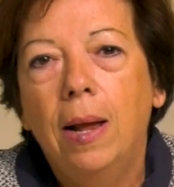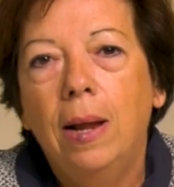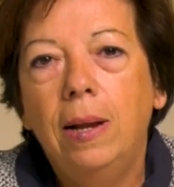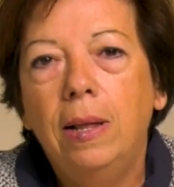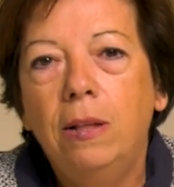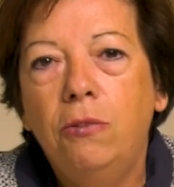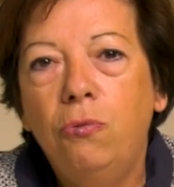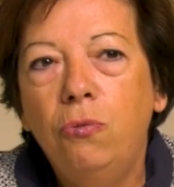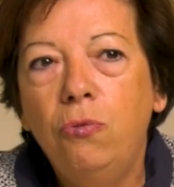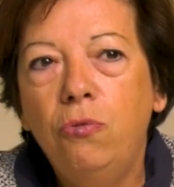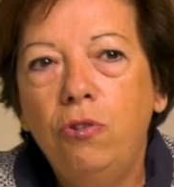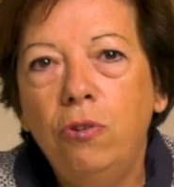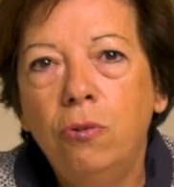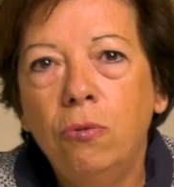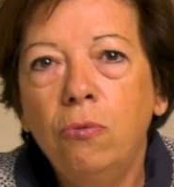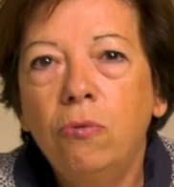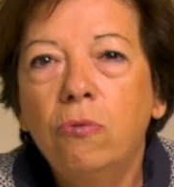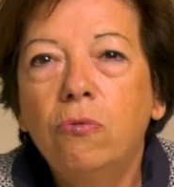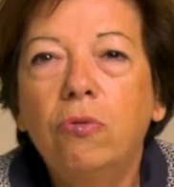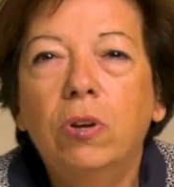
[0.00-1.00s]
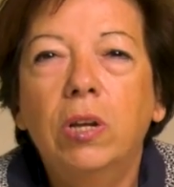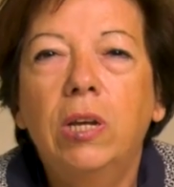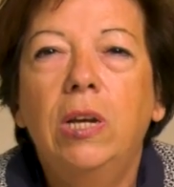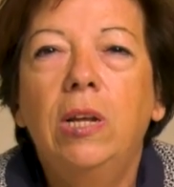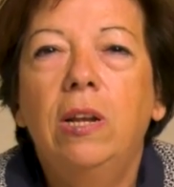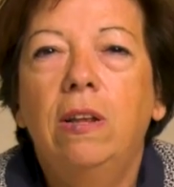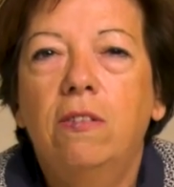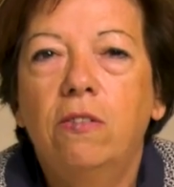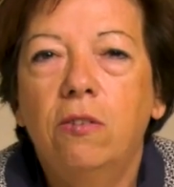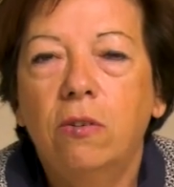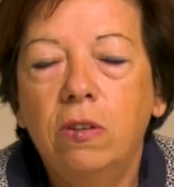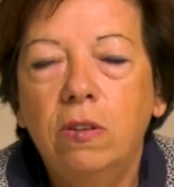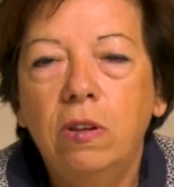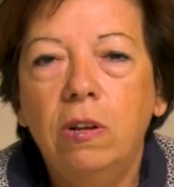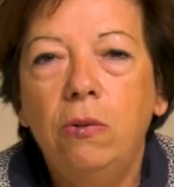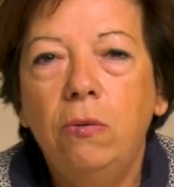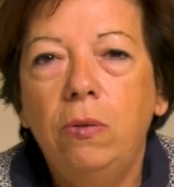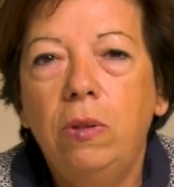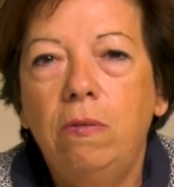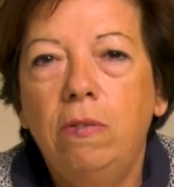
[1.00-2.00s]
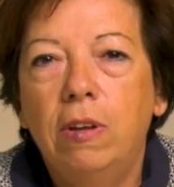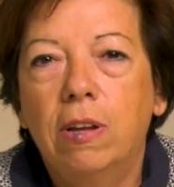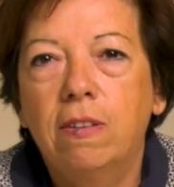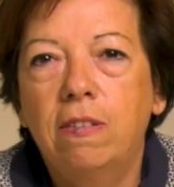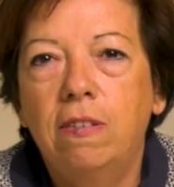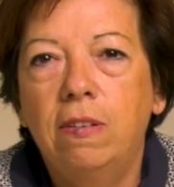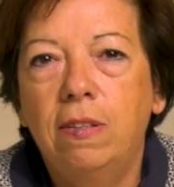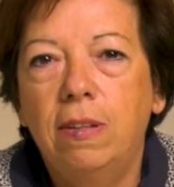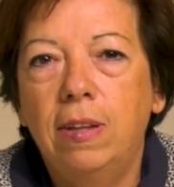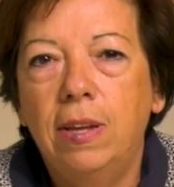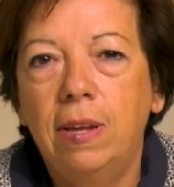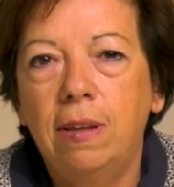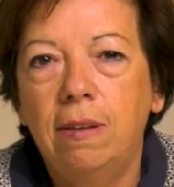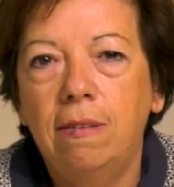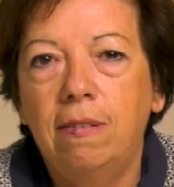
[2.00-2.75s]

L'étudiant, une fois qu'il est sorti de l'université,